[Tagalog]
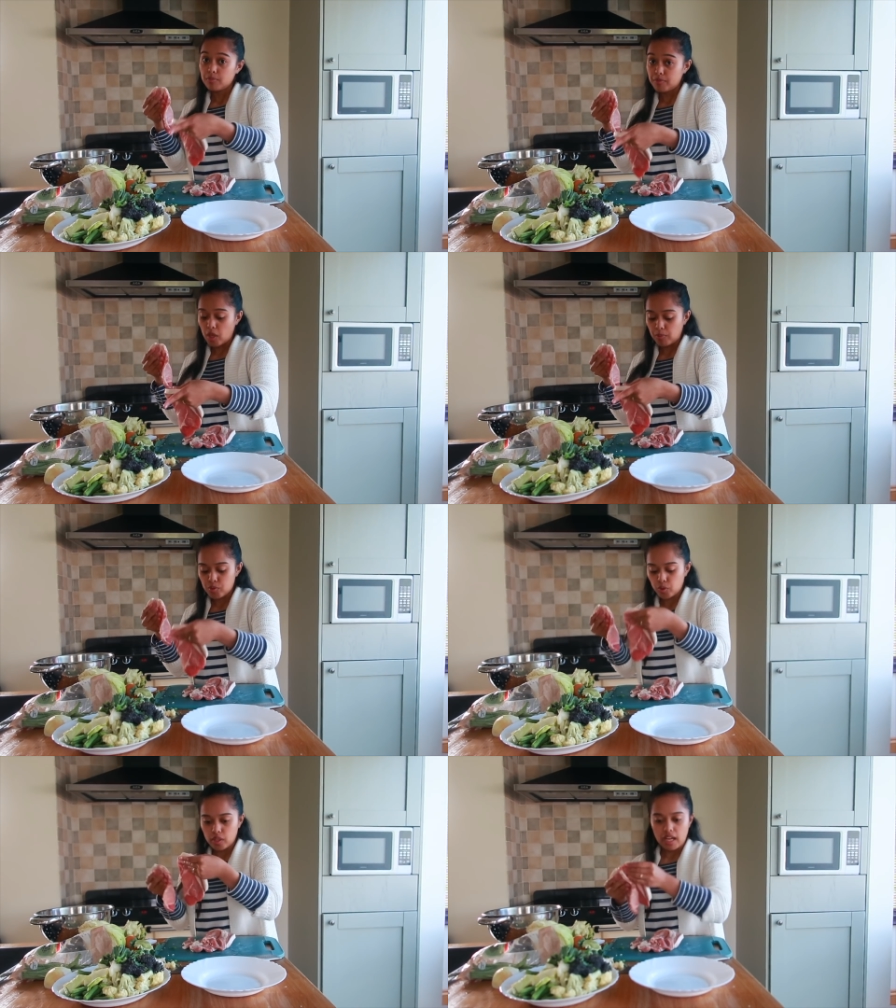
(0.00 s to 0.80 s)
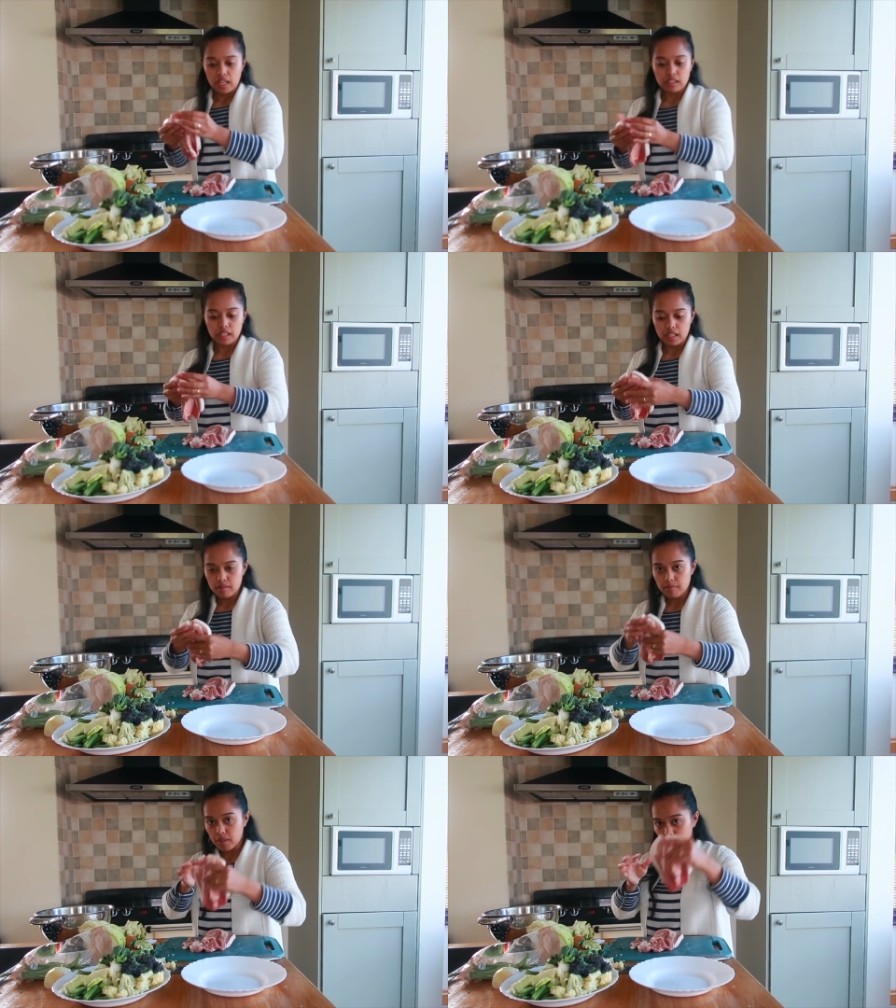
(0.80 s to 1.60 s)
chop soy
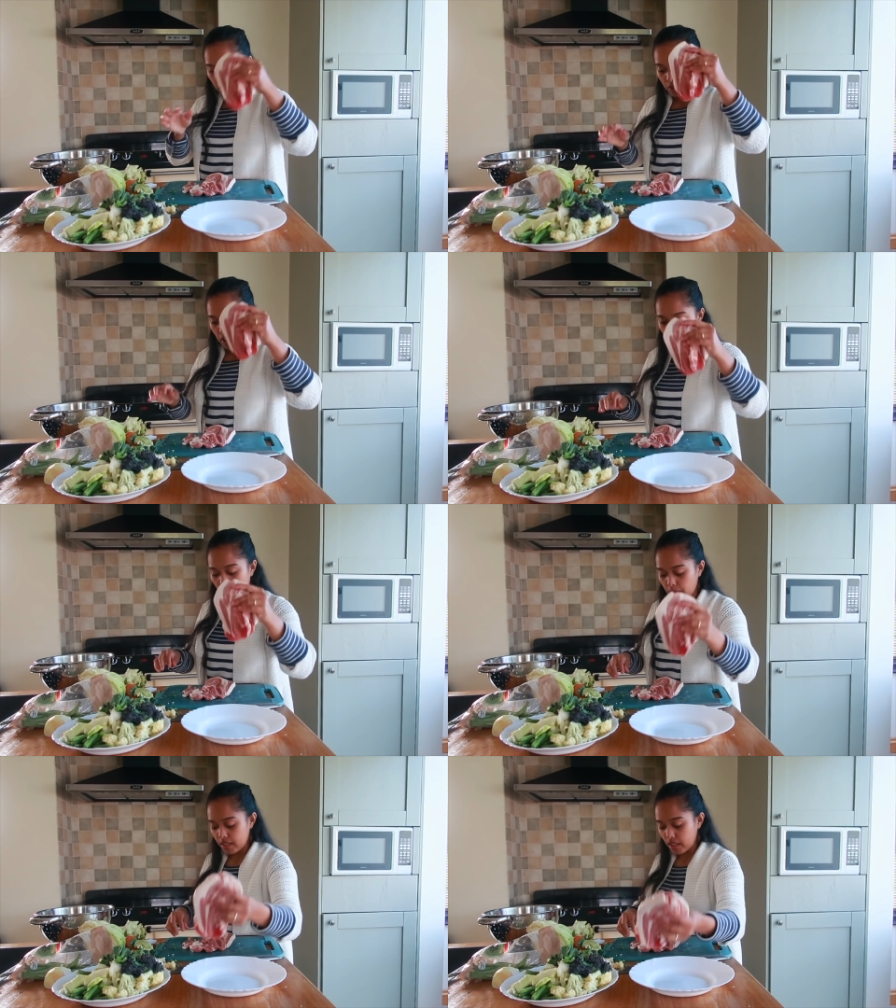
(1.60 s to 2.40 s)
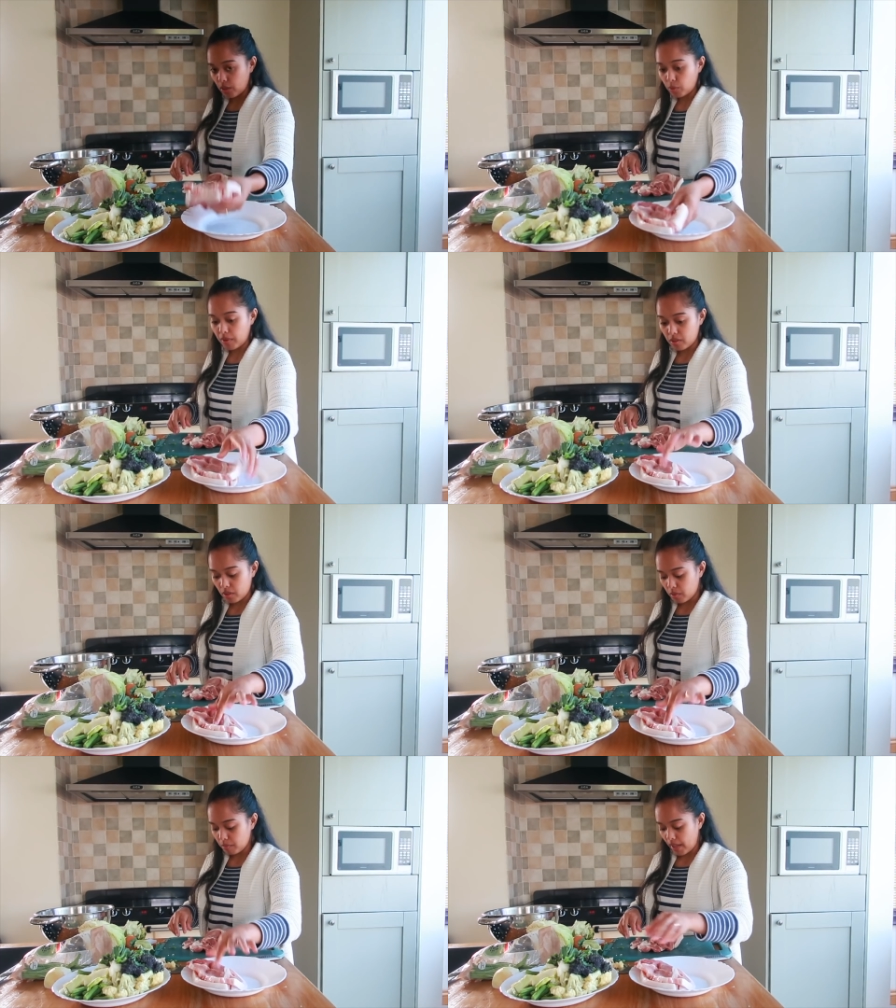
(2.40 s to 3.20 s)
natin. Meron akong gagawin dito.
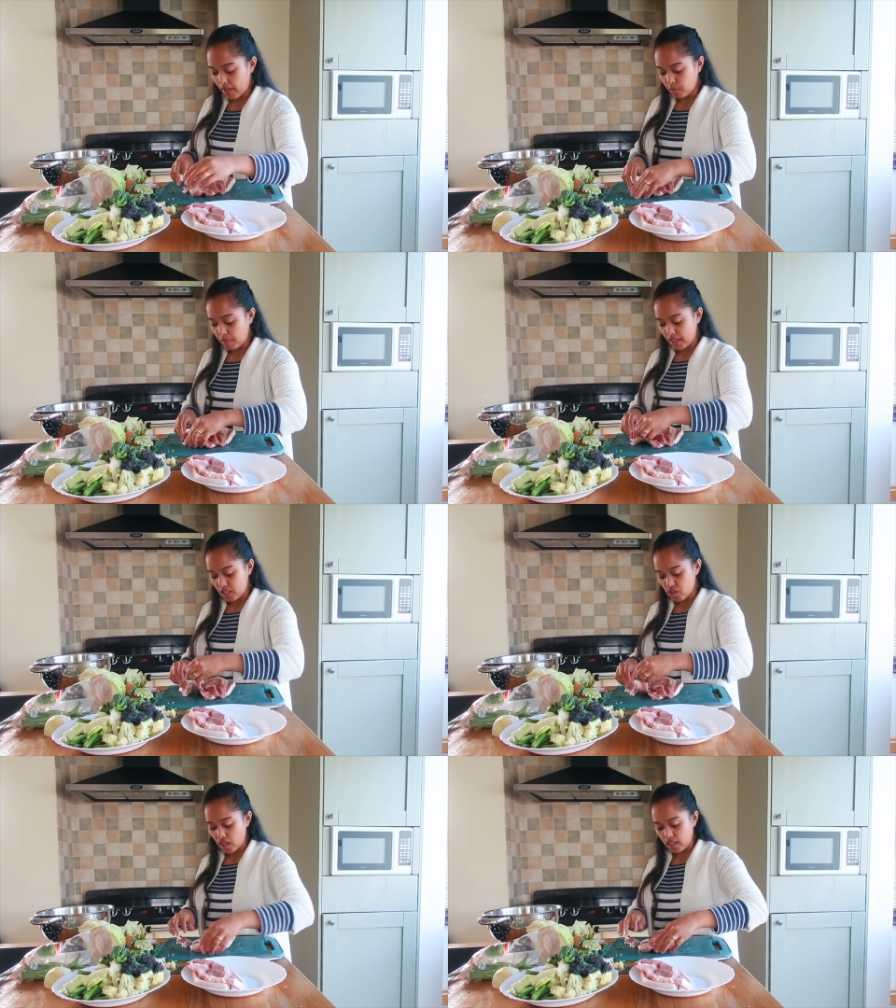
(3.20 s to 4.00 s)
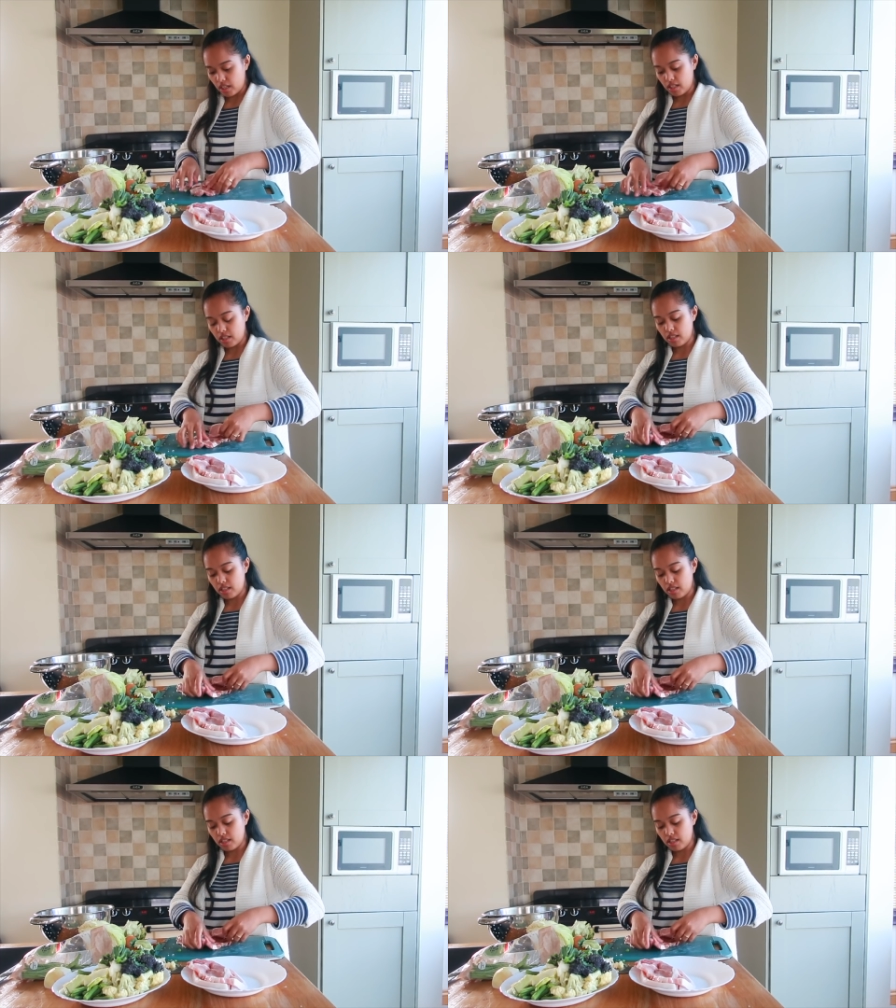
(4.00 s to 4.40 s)
Meron akong plano para dyan.